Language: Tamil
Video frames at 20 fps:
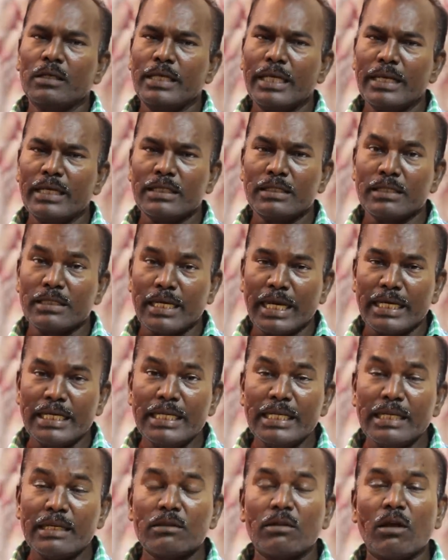எனக்கு
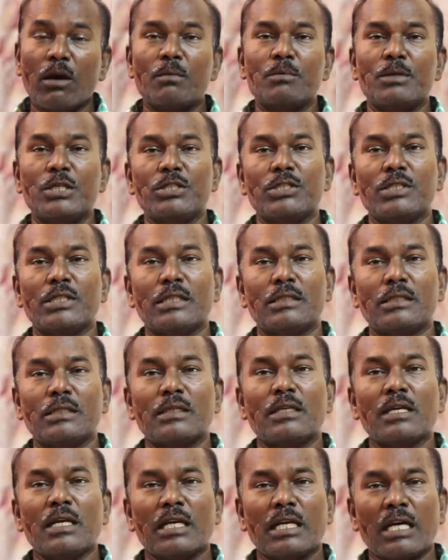கண்ணீர் தான் மிஞ்சியது
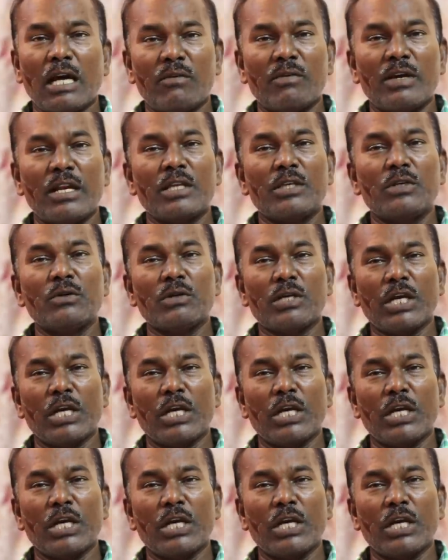கவலையும்